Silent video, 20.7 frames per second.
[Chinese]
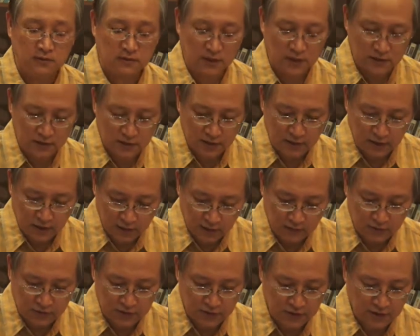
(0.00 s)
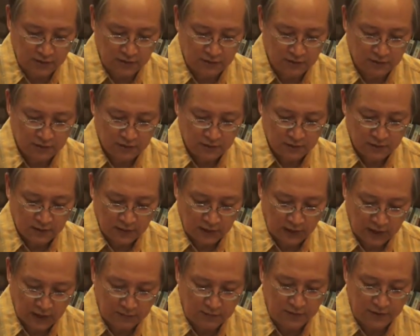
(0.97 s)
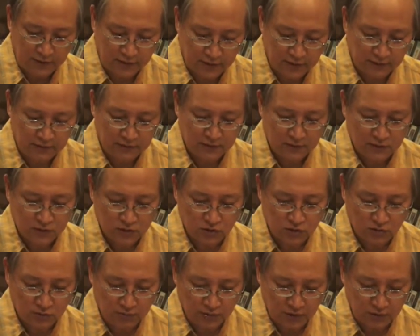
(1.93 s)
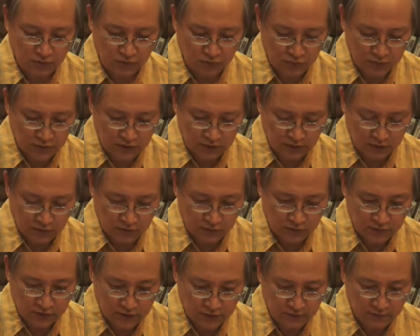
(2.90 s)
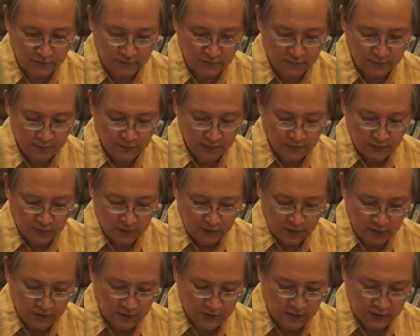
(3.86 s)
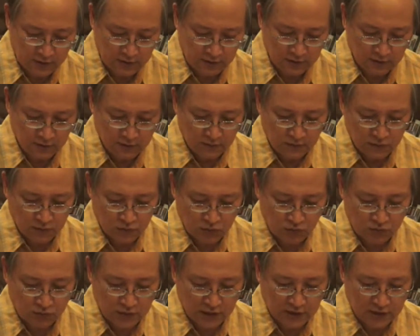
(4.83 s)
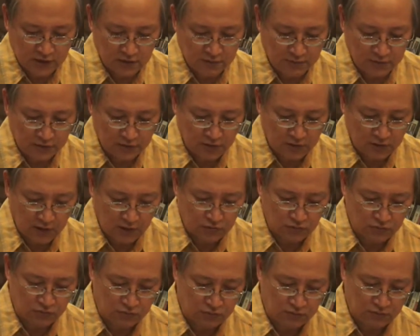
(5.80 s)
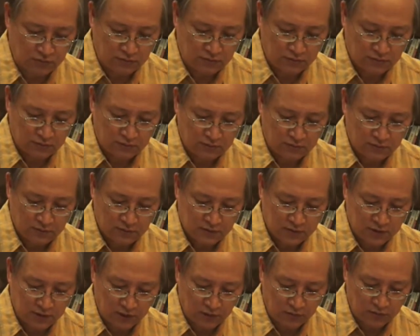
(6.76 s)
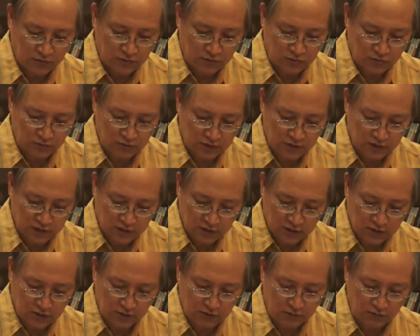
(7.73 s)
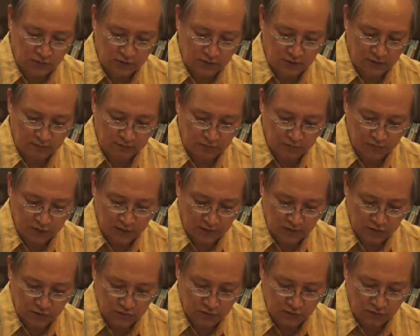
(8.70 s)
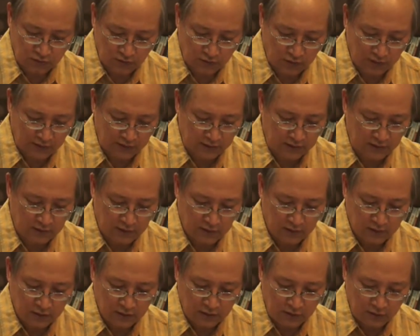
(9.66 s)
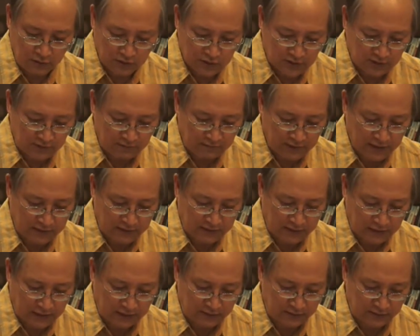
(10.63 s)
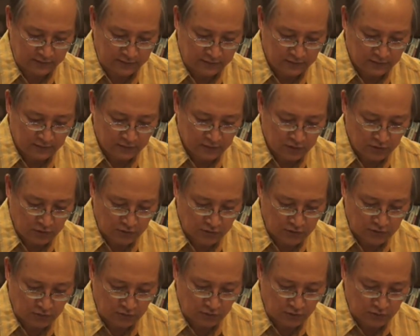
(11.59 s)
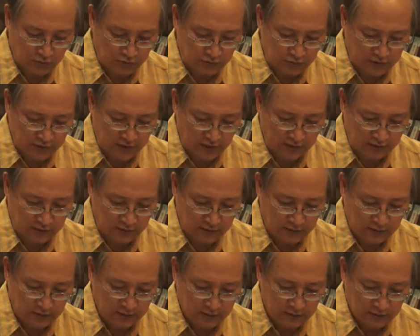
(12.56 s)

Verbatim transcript: 但是也有些他们呢就没有如此的忠心，因此主在这边就告诉。教会说：气绝我的，不领受我话的，有审判他的，就是我所讲的